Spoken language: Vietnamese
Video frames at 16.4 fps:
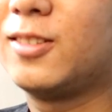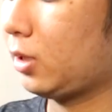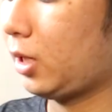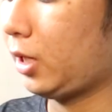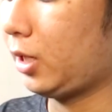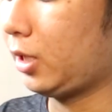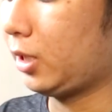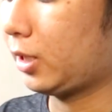
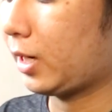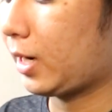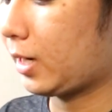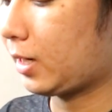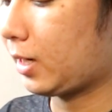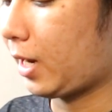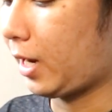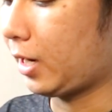thì cái
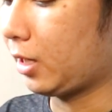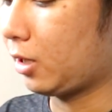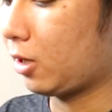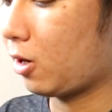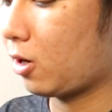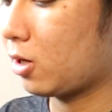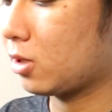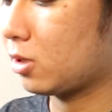cách này
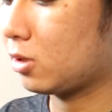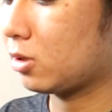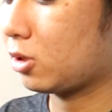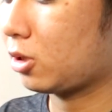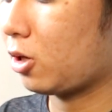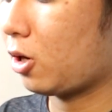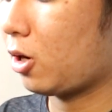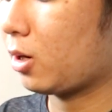nó
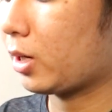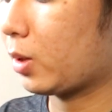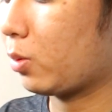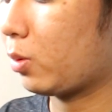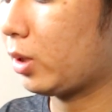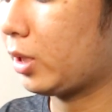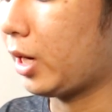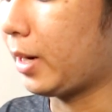có cái
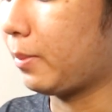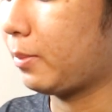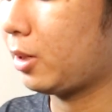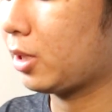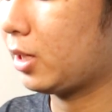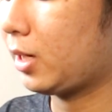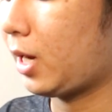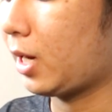khuyết điểm
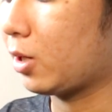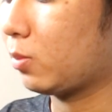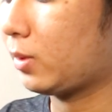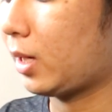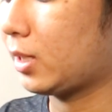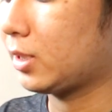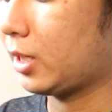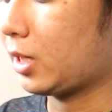đó chính là chúng
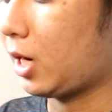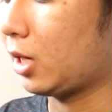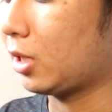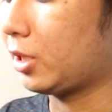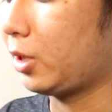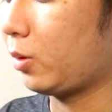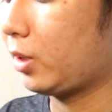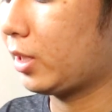ta sẽ
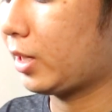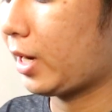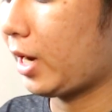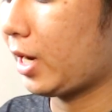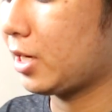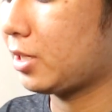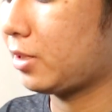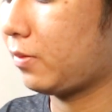cần nhiều link
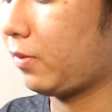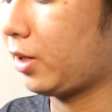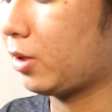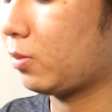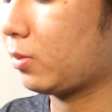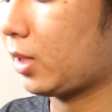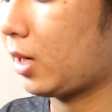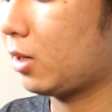case vì
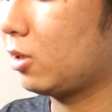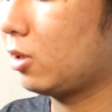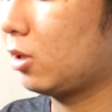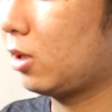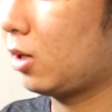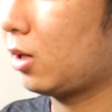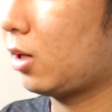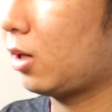chúng ta
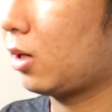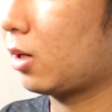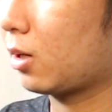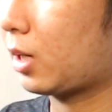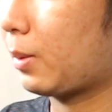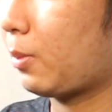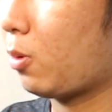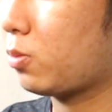đưa
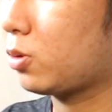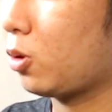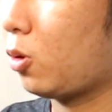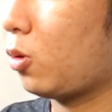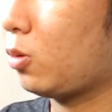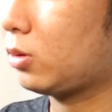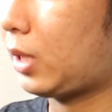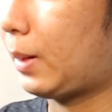cái bút
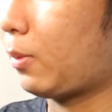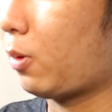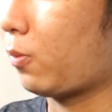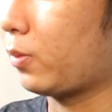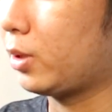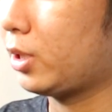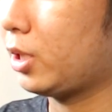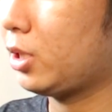xuống tại một
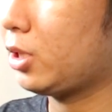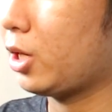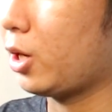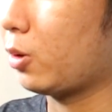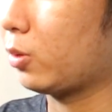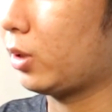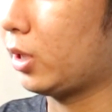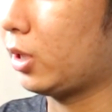vị trí
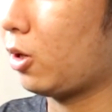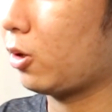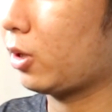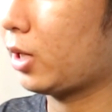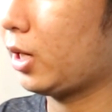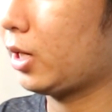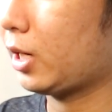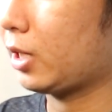nhiều thì đôi
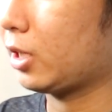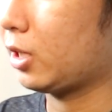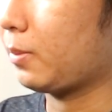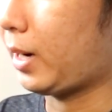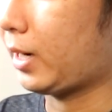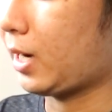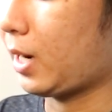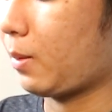khi
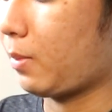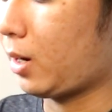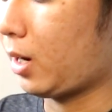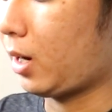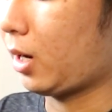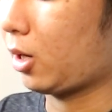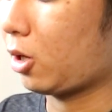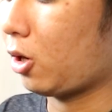những bạn nào
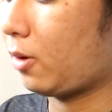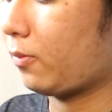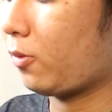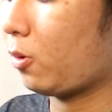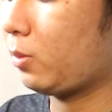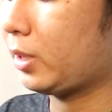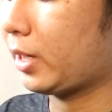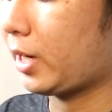mà có
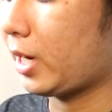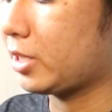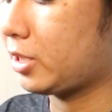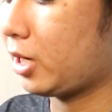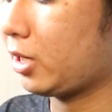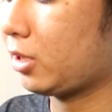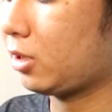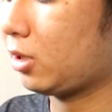vốn link
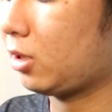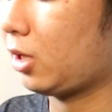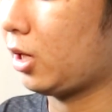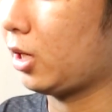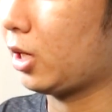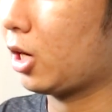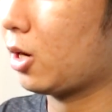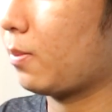case ít
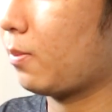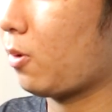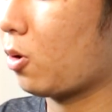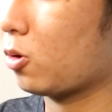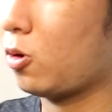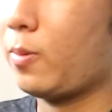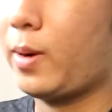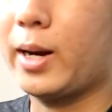thì cái combo
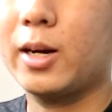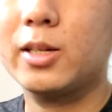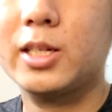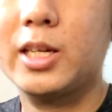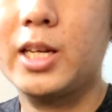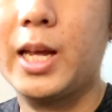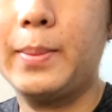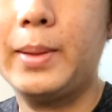của bạn nó
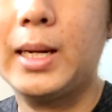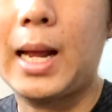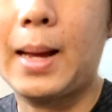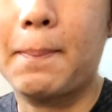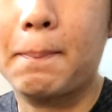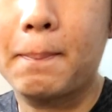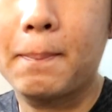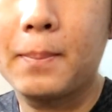sẽ dễ bị lặp